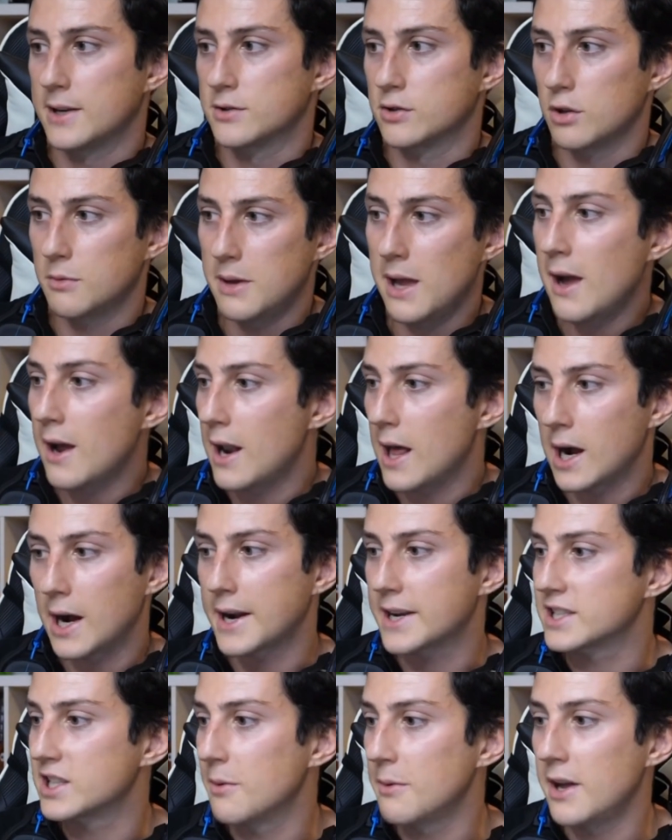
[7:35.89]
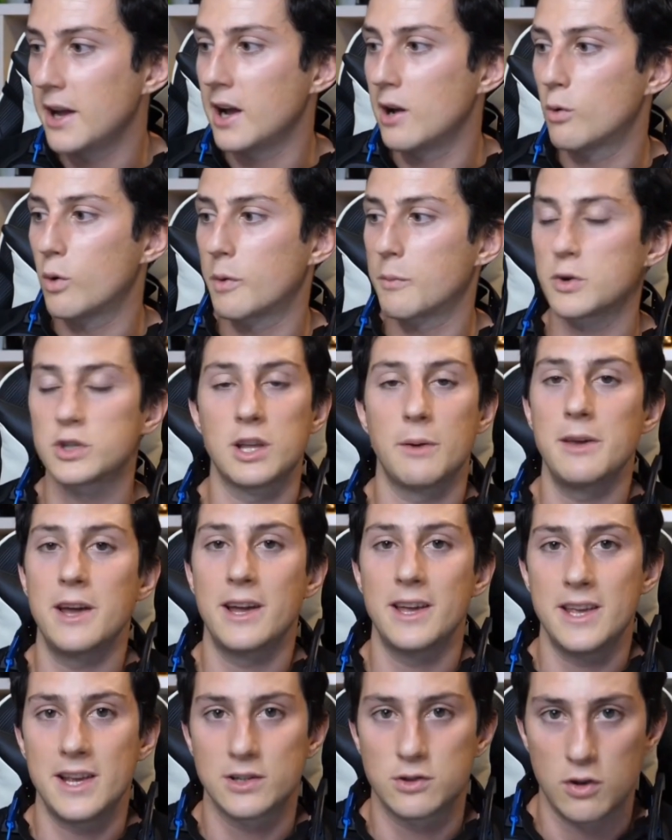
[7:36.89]
Estoy bien, la cara está bien, el cuerpo está
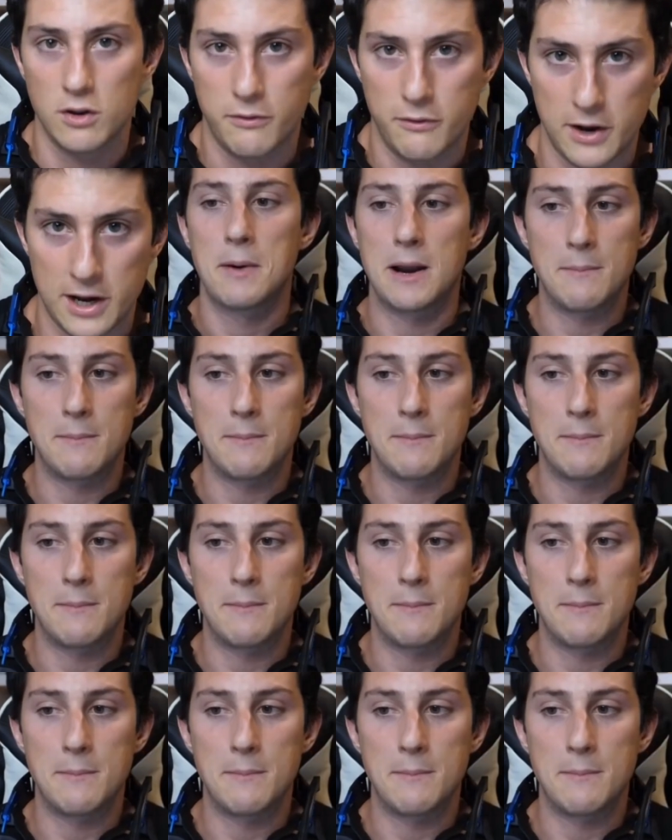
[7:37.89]
bien y estoy feliz.